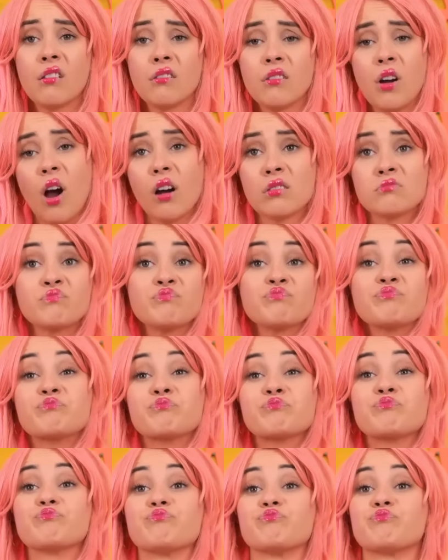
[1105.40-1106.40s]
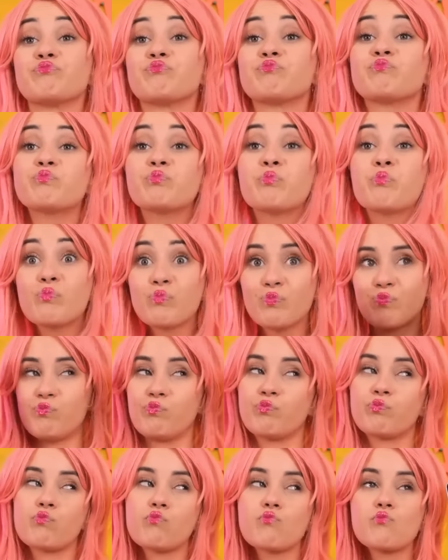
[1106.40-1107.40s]
Có chán không? Vậy thì đã
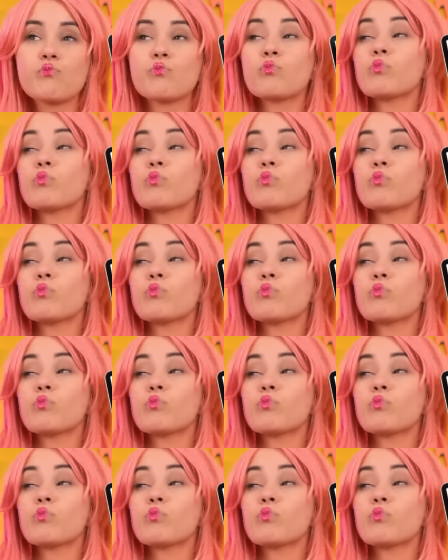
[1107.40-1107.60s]
đến lúc